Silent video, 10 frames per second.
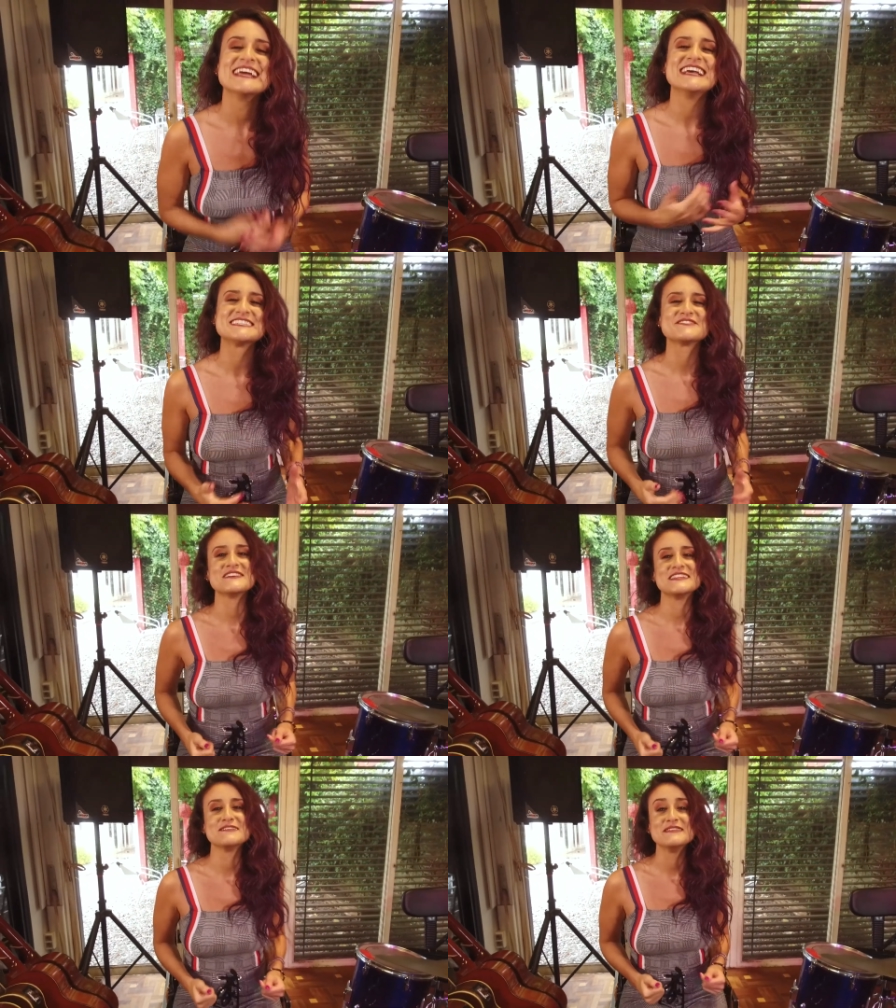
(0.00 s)
Ese
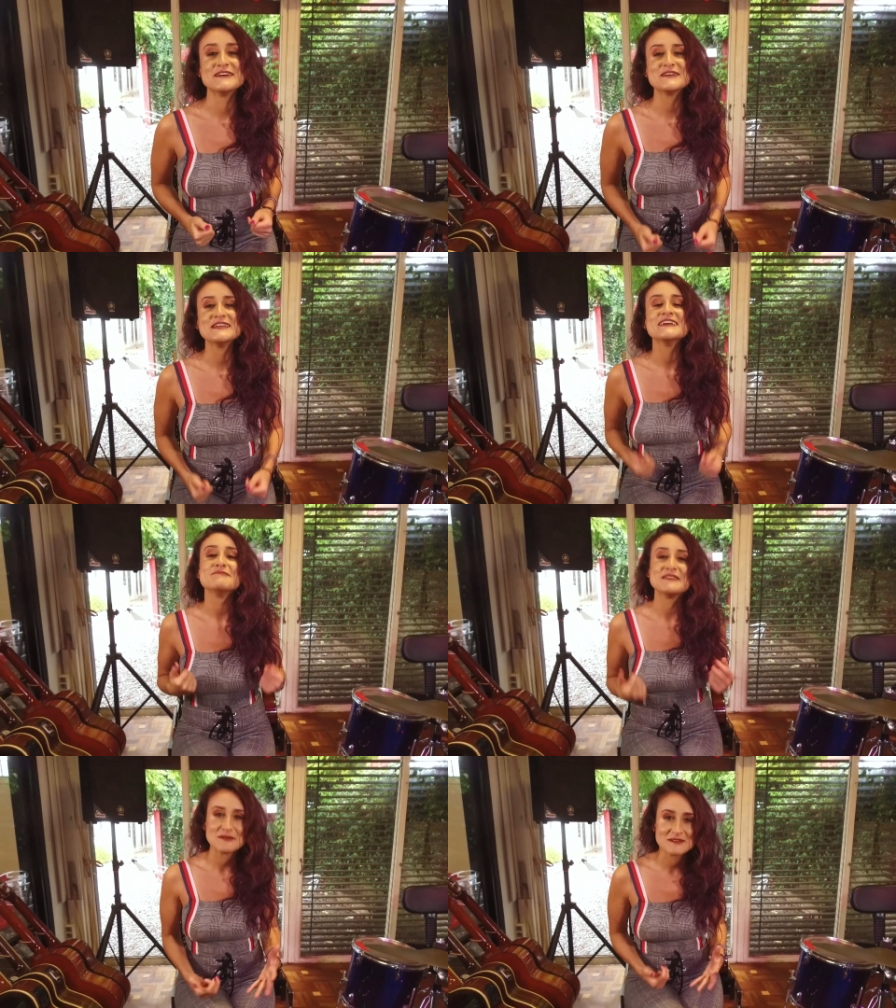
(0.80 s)
fue el tip de hoy.
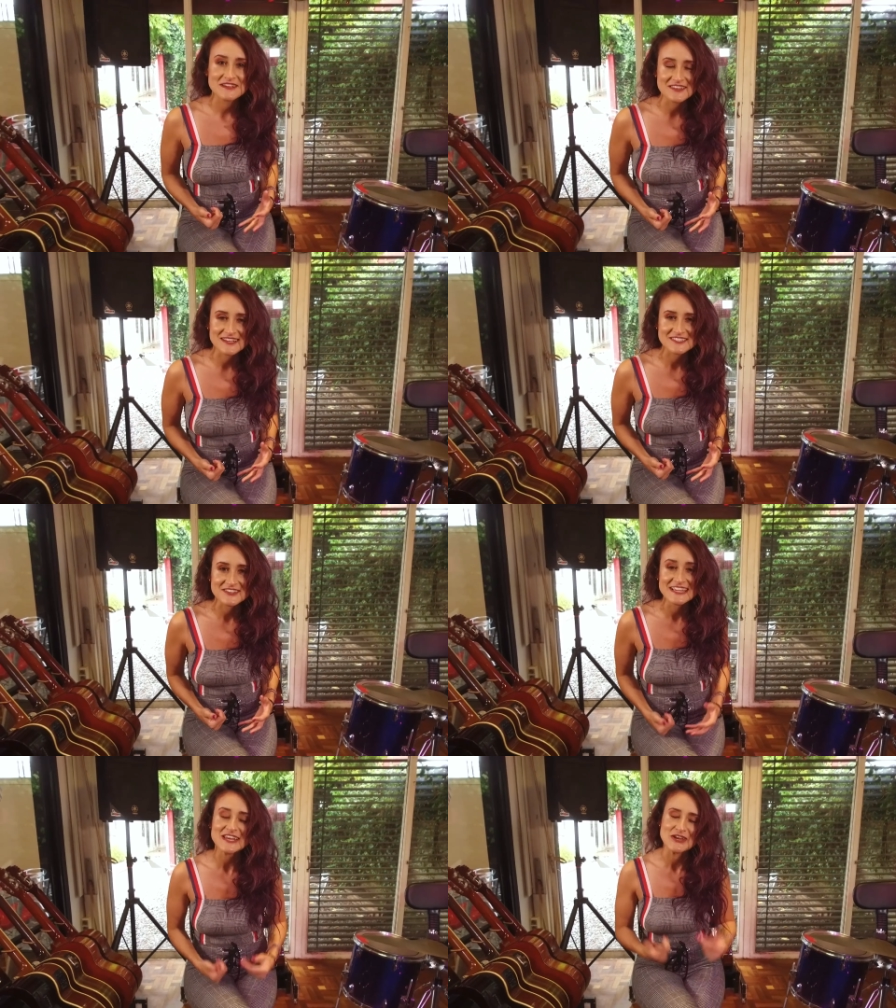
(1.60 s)
Mi nombre es Victoria
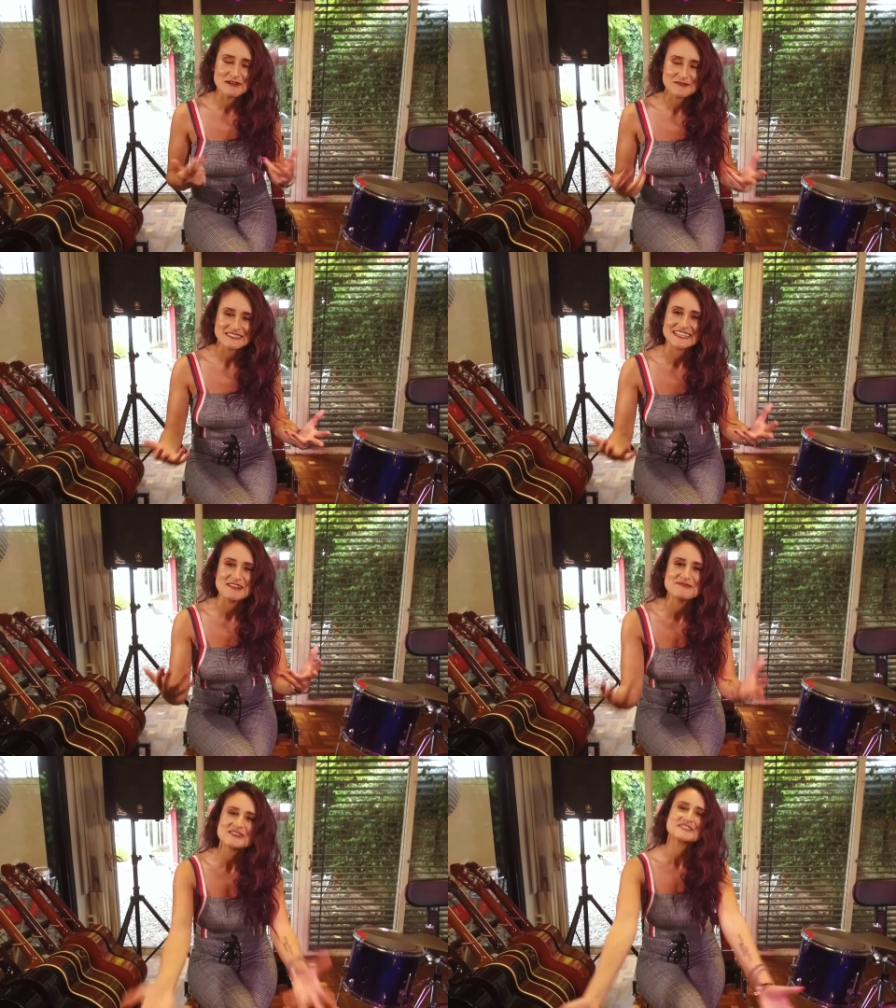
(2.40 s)
Solé. Nos vemos en
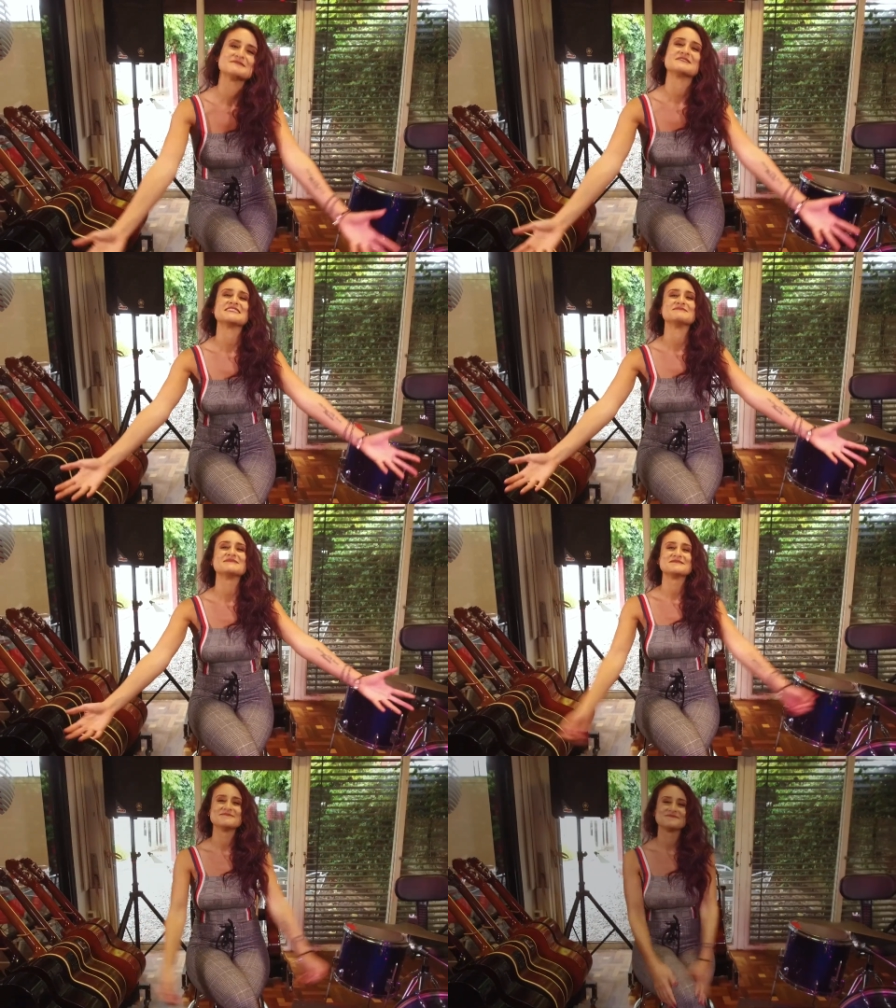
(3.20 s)
el próximo
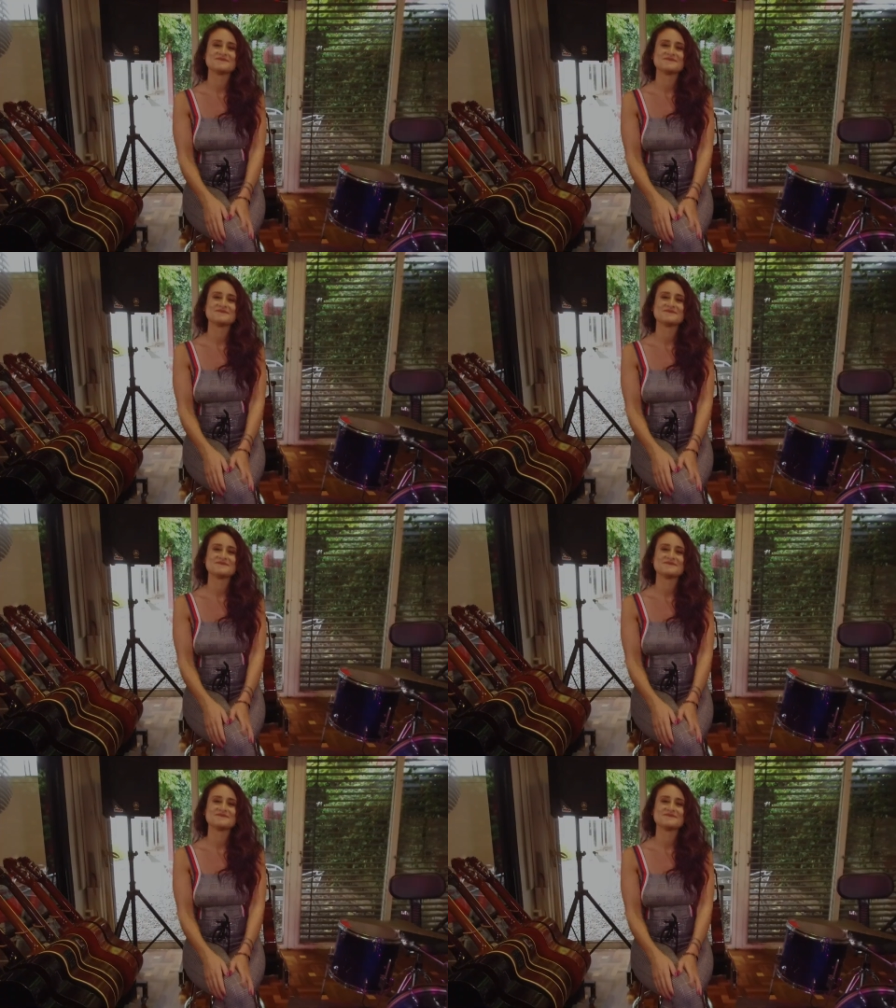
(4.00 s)
tip.